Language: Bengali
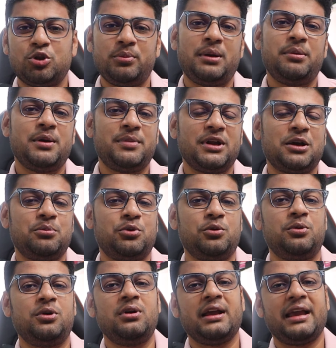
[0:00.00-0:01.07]
প্রথমে আমি আপনাকে
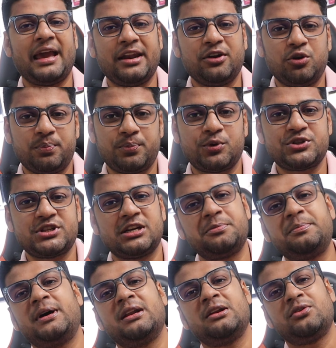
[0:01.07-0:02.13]
বলবো কেন
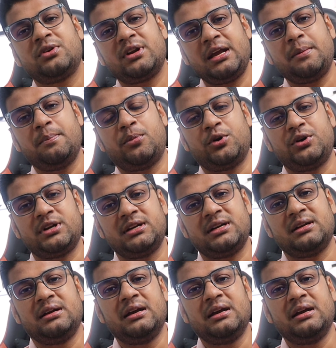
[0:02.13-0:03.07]
প্রজেক্ট বানানোটা ইম্পর্টেন্ট